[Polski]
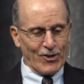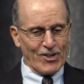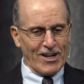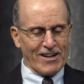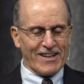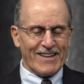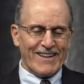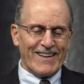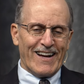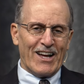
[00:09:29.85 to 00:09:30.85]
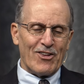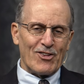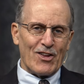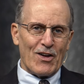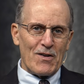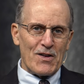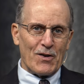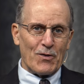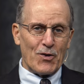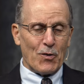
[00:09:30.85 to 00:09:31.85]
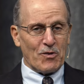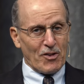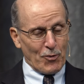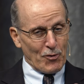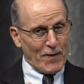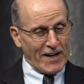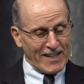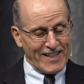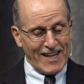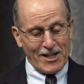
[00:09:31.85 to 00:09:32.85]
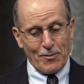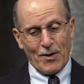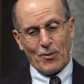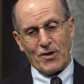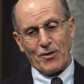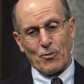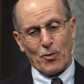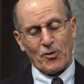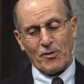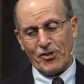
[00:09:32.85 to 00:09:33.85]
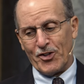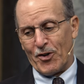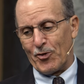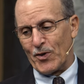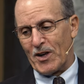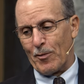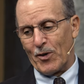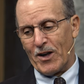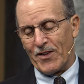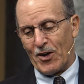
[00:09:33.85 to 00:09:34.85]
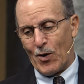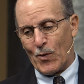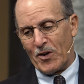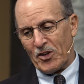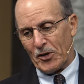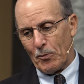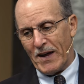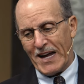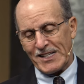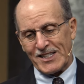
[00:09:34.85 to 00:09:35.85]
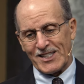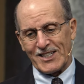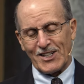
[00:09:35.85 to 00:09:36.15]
Nie chcę być starszym uh, Dagiem, no z całym szacunkiem dla no Mormonów, ale każdy z ich misjonarzy ma znaczek,